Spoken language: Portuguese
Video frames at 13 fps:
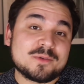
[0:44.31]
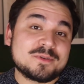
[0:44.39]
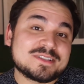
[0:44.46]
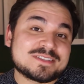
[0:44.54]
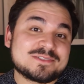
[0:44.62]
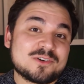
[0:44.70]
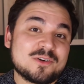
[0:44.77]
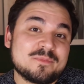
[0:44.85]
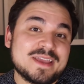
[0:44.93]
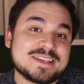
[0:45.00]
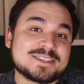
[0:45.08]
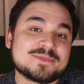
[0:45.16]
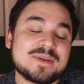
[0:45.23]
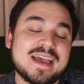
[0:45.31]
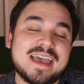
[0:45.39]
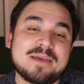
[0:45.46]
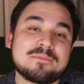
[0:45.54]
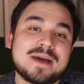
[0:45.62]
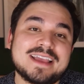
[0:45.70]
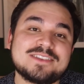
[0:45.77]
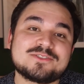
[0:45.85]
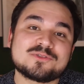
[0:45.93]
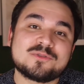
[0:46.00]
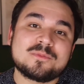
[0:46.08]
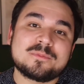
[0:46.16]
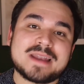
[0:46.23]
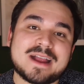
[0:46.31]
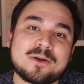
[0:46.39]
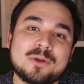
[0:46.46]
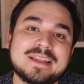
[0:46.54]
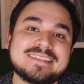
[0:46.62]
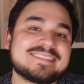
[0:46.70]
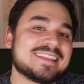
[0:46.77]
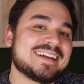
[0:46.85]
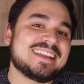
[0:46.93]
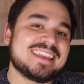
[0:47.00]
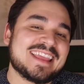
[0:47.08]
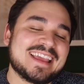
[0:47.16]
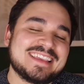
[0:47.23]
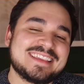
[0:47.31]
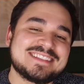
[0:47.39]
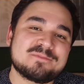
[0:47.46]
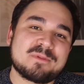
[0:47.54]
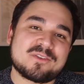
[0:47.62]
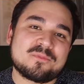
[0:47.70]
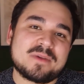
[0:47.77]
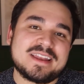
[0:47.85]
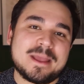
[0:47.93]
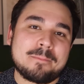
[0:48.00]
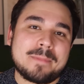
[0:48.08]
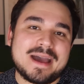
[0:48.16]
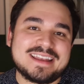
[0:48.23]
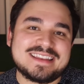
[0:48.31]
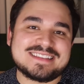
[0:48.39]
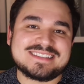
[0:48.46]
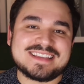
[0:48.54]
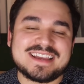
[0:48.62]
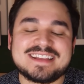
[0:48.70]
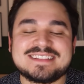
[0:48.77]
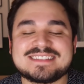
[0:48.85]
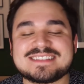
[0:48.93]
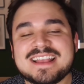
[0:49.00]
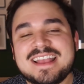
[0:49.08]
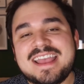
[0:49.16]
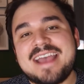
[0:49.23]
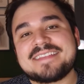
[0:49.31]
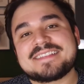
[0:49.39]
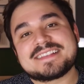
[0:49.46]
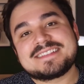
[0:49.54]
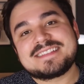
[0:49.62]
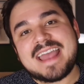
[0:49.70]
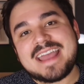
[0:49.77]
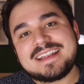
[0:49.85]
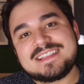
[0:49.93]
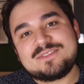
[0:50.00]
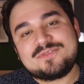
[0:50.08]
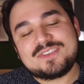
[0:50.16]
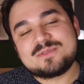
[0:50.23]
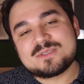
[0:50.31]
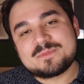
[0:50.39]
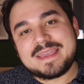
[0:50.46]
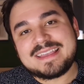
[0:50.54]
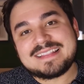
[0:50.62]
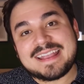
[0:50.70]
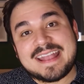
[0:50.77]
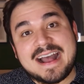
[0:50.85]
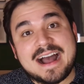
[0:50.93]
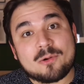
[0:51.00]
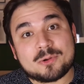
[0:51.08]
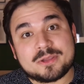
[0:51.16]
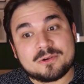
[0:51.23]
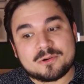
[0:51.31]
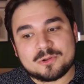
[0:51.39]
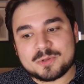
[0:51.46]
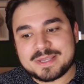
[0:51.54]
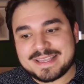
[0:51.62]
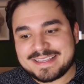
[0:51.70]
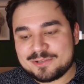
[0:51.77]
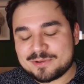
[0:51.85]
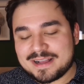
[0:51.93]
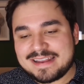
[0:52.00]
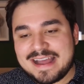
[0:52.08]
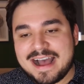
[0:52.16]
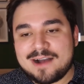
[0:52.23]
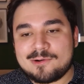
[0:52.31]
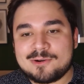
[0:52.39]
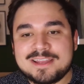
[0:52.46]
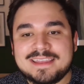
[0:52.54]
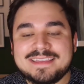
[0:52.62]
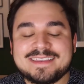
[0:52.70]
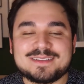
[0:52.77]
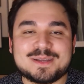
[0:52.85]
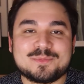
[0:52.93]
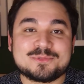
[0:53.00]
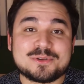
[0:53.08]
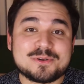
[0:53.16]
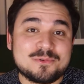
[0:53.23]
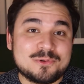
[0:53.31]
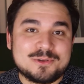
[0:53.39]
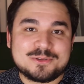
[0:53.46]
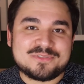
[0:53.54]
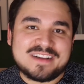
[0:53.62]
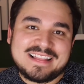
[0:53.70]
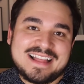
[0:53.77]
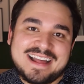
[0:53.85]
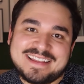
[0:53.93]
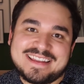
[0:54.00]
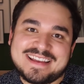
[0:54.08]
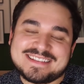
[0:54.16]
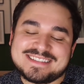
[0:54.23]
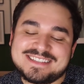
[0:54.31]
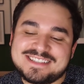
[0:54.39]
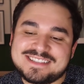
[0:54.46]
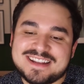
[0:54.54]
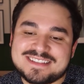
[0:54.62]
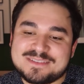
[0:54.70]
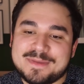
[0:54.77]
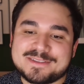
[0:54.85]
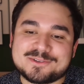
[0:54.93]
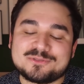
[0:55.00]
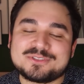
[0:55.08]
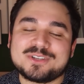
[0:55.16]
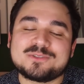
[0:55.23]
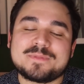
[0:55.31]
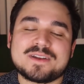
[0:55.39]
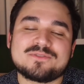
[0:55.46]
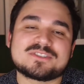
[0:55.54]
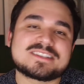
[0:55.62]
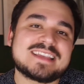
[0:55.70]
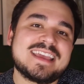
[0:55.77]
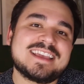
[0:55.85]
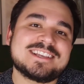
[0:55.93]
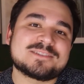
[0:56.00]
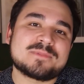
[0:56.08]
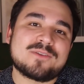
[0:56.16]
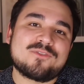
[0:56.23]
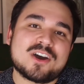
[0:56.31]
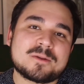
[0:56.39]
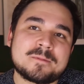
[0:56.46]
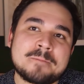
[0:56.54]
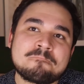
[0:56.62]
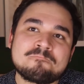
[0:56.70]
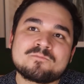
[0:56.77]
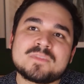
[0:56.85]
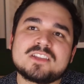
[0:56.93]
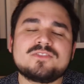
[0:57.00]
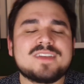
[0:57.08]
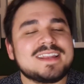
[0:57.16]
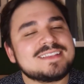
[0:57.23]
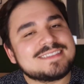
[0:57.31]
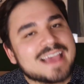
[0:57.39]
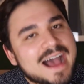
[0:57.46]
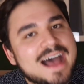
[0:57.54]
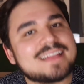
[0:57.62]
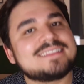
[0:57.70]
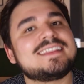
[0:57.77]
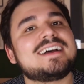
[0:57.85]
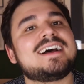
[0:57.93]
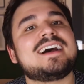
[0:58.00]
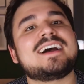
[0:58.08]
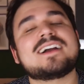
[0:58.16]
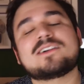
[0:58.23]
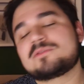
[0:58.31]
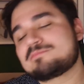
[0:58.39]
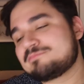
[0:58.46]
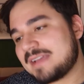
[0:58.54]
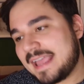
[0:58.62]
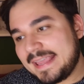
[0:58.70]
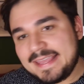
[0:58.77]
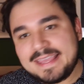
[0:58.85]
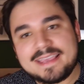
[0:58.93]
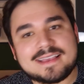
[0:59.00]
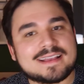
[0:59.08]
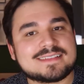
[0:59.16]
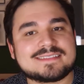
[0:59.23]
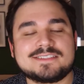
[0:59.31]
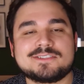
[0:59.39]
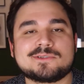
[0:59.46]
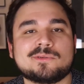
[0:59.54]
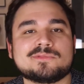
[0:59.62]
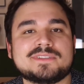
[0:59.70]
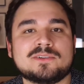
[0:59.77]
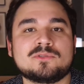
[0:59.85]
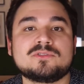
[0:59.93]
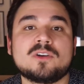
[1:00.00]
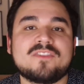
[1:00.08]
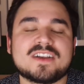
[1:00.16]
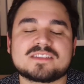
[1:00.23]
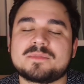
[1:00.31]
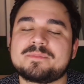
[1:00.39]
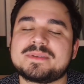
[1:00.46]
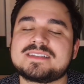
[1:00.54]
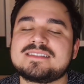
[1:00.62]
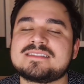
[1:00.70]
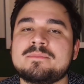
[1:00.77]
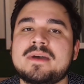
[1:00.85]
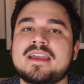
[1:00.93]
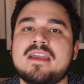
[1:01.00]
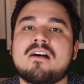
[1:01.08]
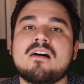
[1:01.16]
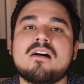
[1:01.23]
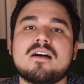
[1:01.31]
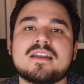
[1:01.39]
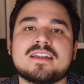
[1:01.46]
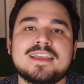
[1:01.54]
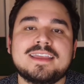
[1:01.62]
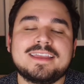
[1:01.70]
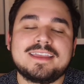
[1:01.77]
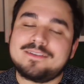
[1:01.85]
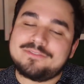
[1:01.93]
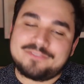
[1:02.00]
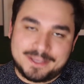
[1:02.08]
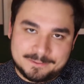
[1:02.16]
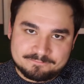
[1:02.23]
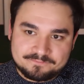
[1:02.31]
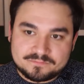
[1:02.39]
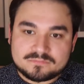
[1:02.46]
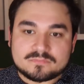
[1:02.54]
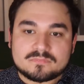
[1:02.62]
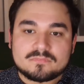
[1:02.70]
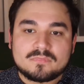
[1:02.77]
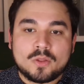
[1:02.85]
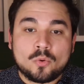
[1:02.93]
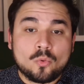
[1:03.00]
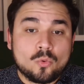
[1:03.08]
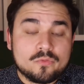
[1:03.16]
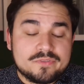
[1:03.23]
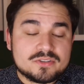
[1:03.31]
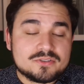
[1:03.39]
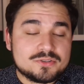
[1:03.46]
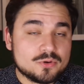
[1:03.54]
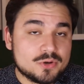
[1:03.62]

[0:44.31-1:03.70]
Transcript: como eu disse no começo, é mais um para coletânea aí de perfumaria para iniciantes, essa série de vídeos bem legal que eu coloquei aqui no canal, que eu tenho muito orgulho de falar, né, assim, de trazer mais conteúdo para vocês, de uma forma diferenciada, rica assim de conteúdo, eu faço uma pesquisa maior, enfim. O vídeo de